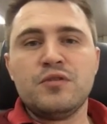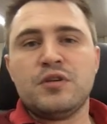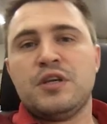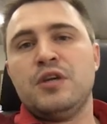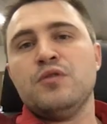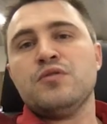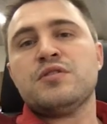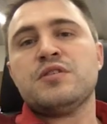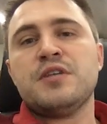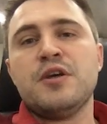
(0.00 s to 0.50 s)

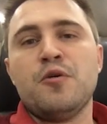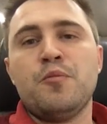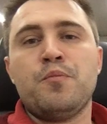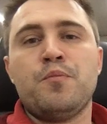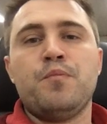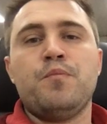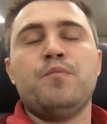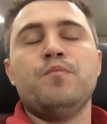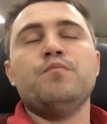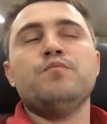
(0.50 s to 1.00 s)
que o
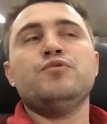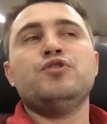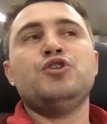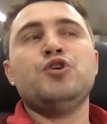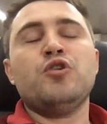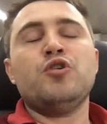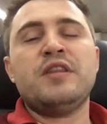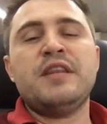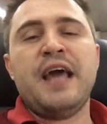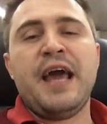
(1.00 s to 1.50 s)
seu
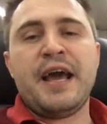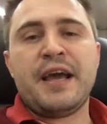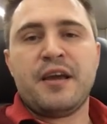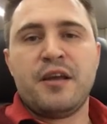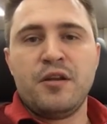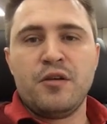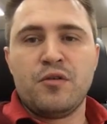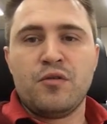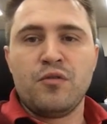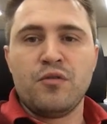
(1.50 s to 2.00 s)

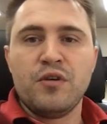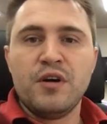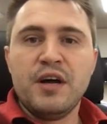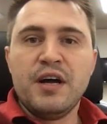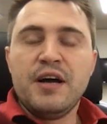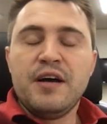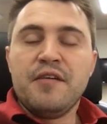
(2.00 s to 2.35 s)
geotécnico